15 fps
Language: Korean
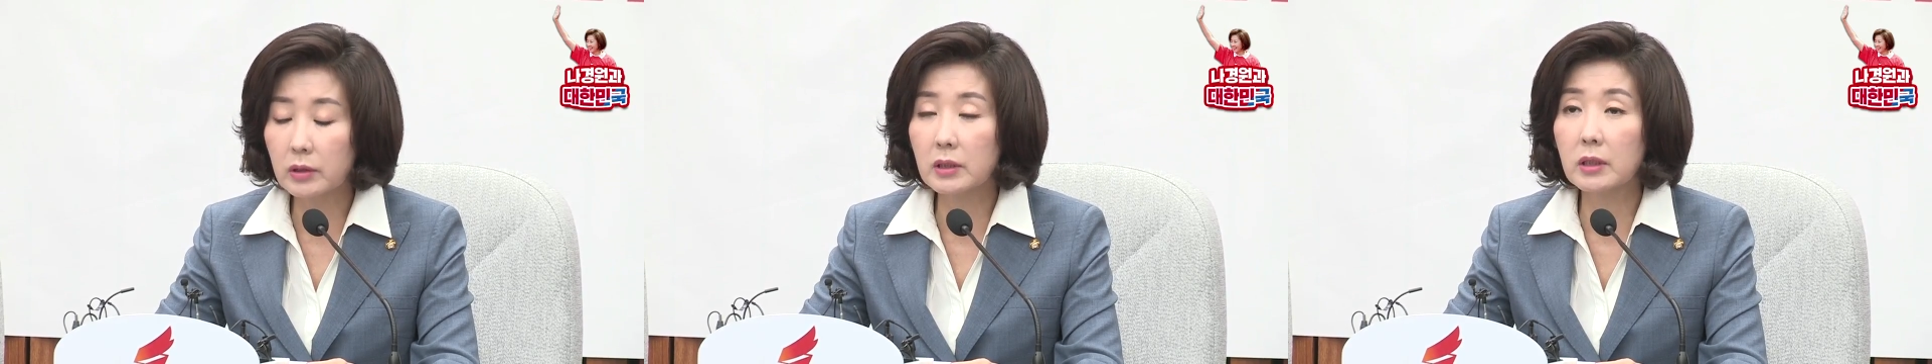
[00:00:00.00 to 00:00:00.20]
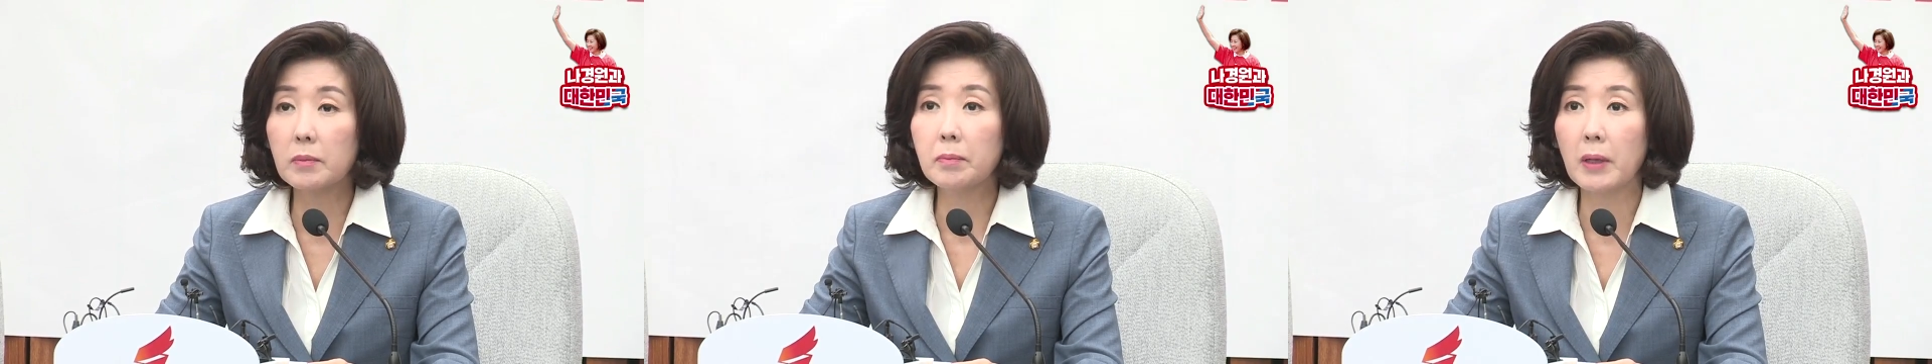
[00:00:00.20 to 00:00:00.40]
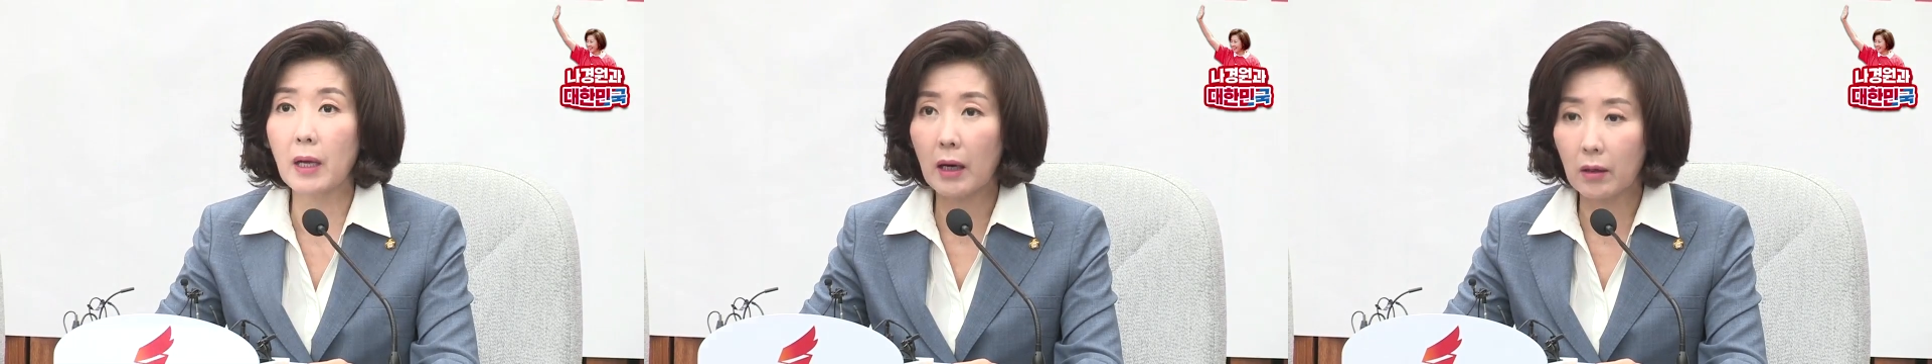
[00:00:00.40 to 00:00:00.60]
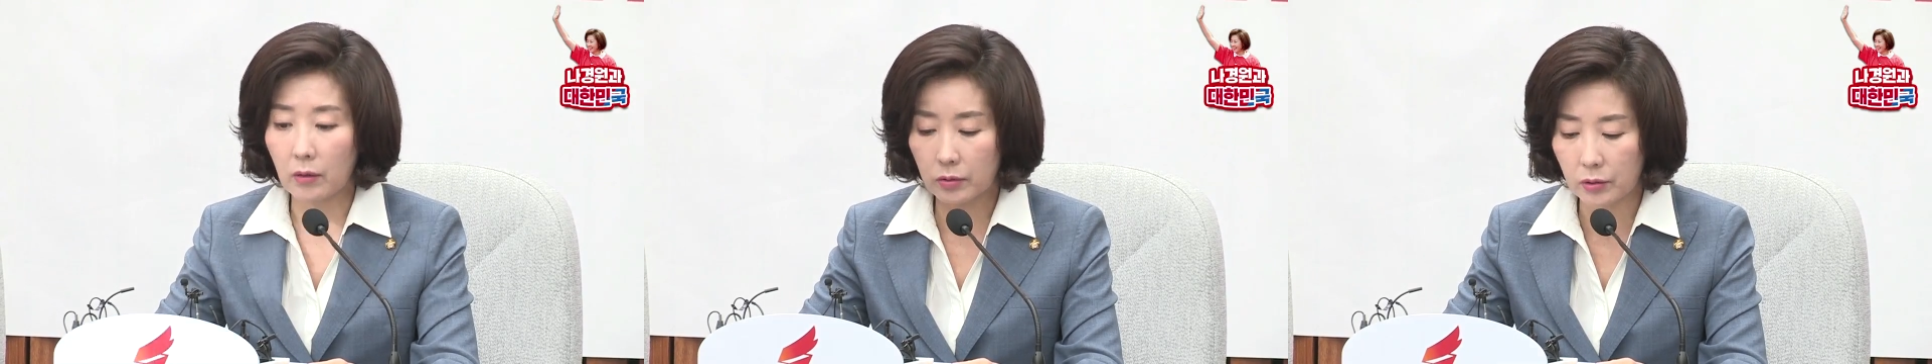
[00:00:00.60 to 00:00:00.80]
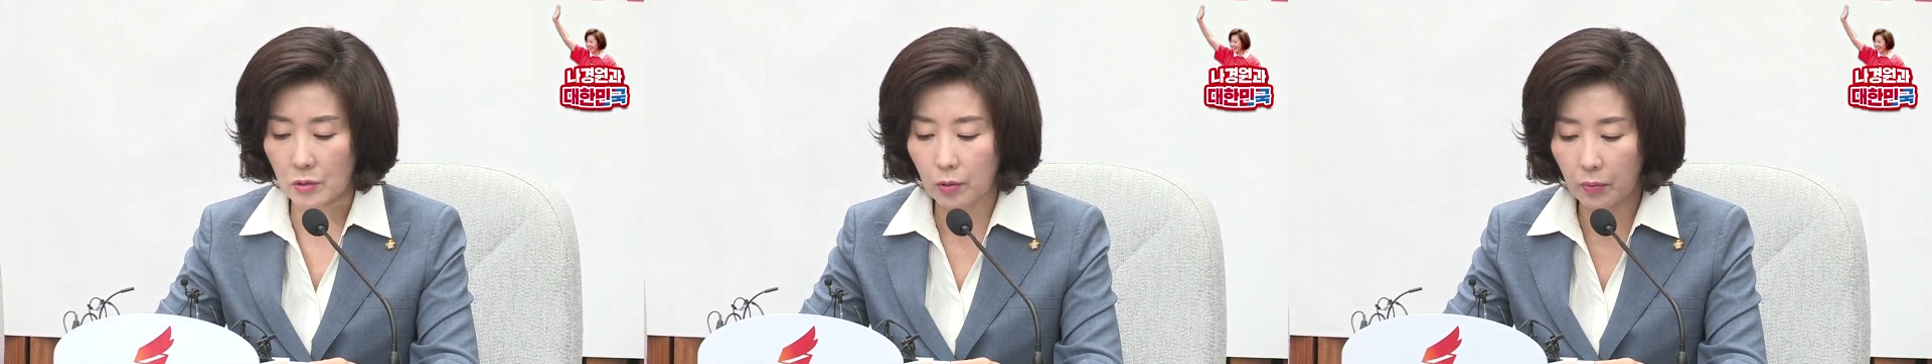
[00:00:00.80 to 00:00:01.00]
실패한
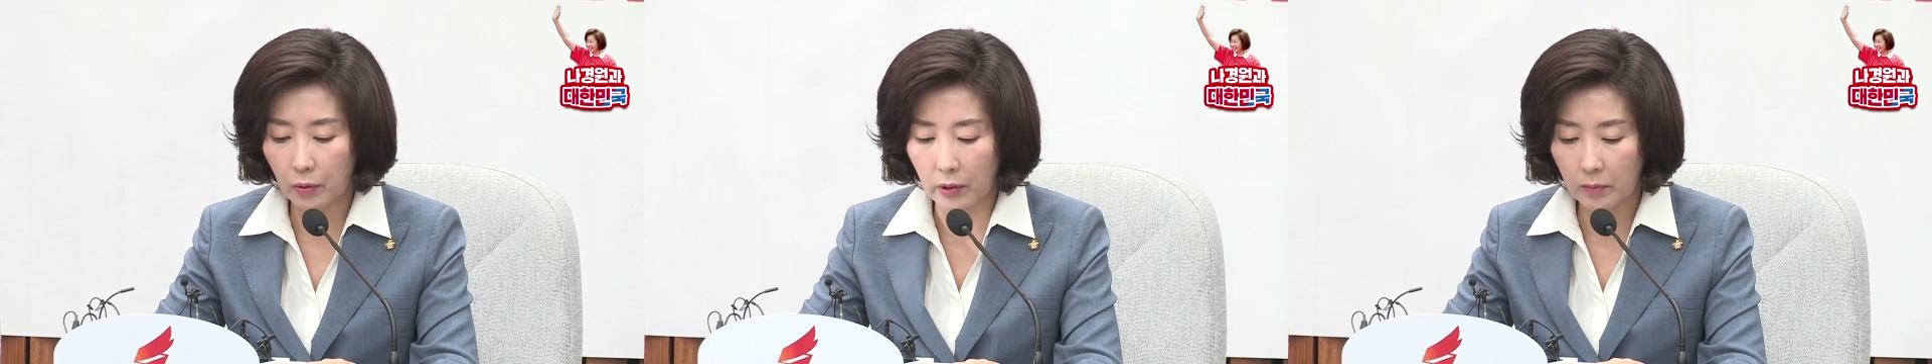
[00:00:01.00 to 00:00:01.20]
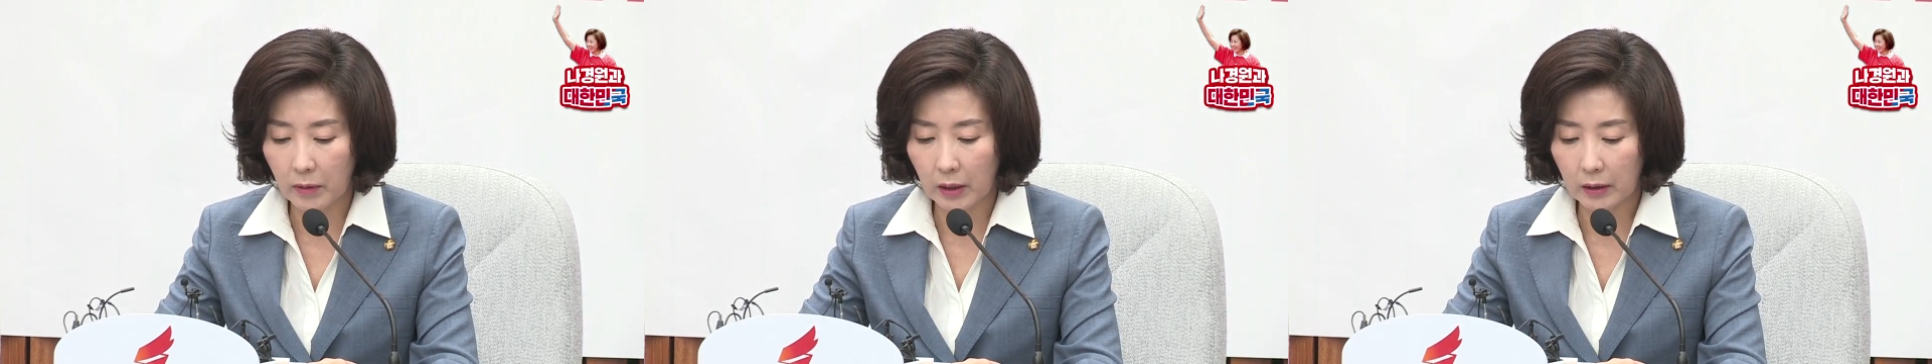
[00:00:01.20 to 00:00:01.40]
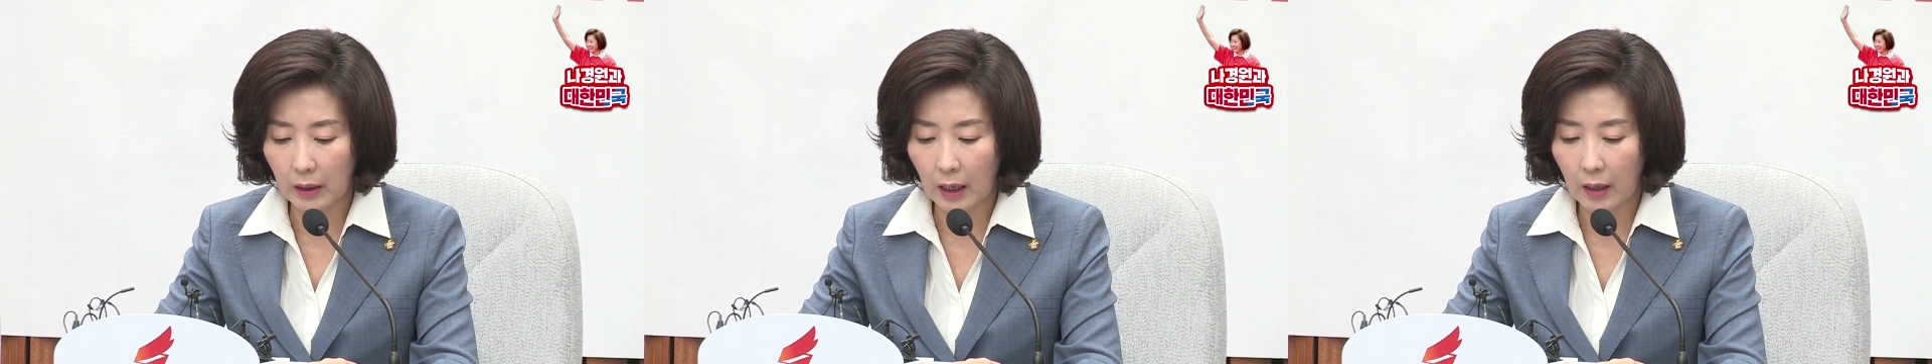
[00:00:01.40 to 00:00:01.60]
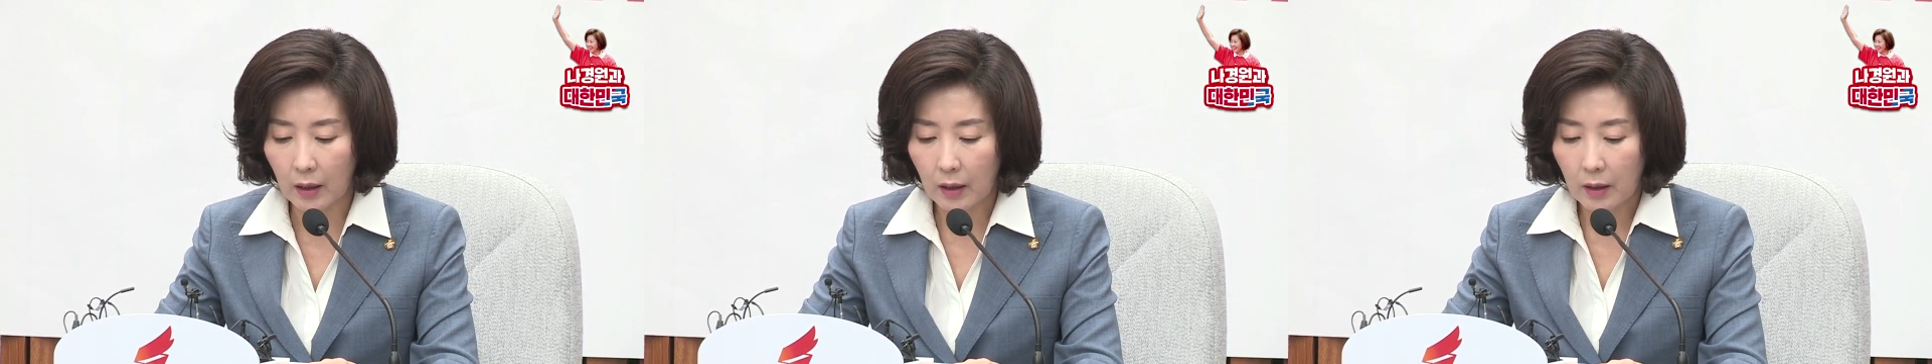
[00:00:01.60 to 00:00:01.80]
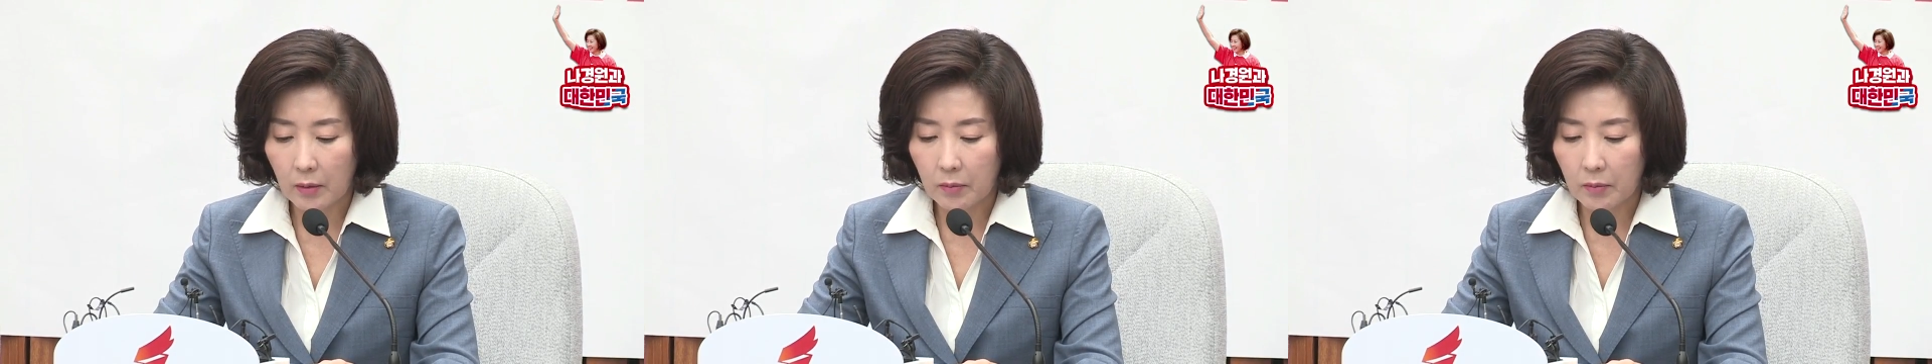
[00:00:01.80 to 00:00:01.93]
것으로 보입니다.